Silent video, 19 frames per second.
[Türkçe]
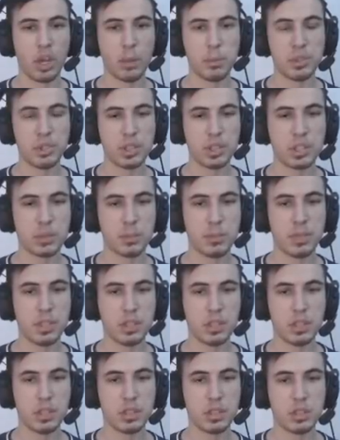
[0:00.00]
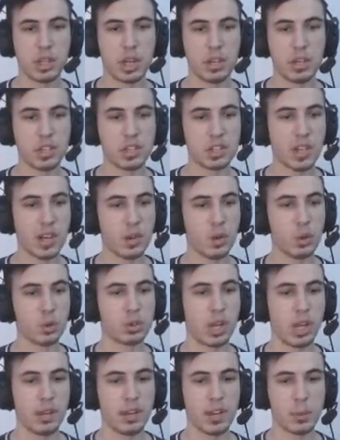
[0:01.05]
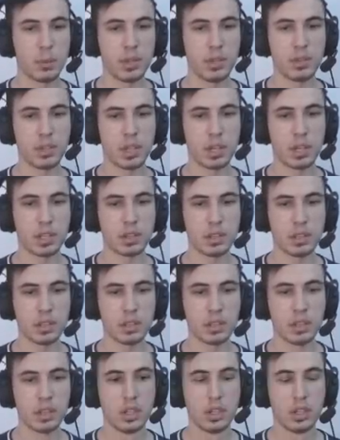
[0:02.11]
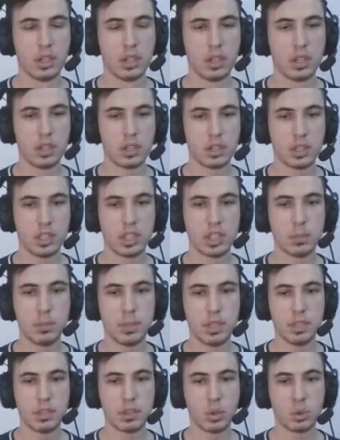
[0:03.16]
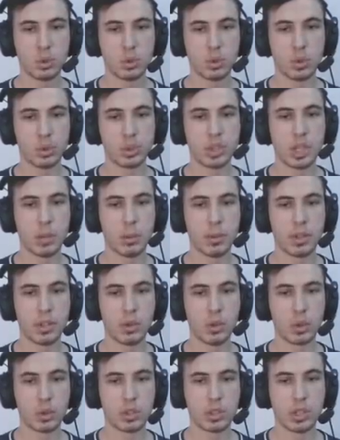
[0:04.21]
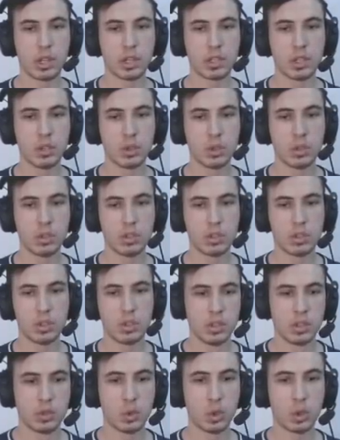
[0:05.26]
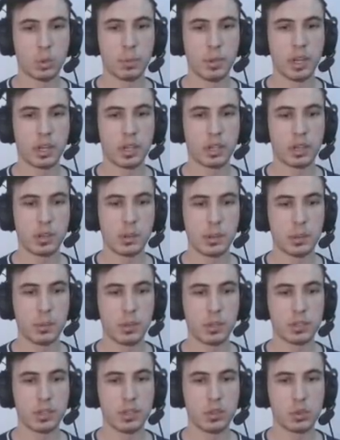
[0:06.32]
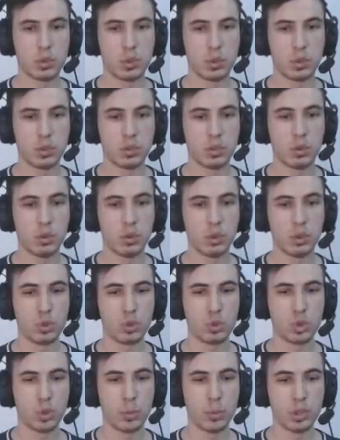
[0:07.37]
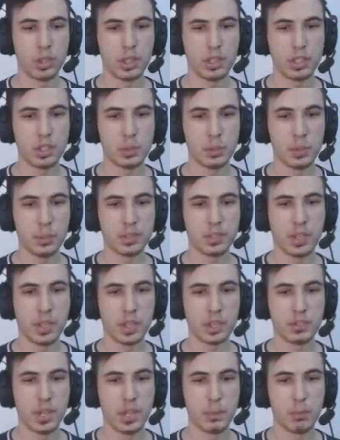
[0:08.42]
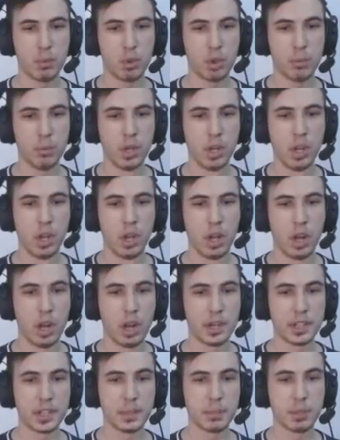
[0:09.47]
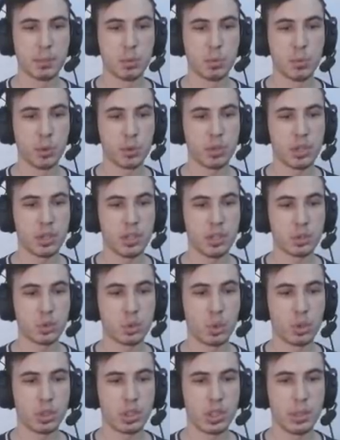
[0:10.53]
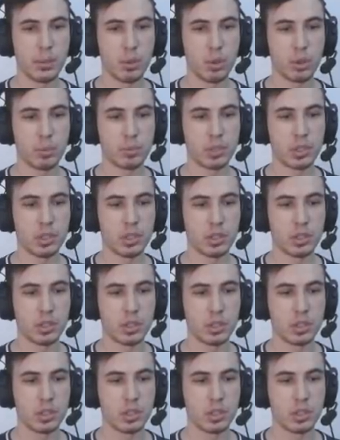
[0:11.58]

Öyle bir şeydir. Bir yani iki tane özelliği var bir nevi karakterin. Git evet. bir göz, gösterme bana yine ortada arkanı dön. Çok merak ettim acaba seni stalklayınca olunca. Şu moda geçtiğim zaman ses vermiyorum. Artı bir de bu moddayken stalklayabiliyorum seni.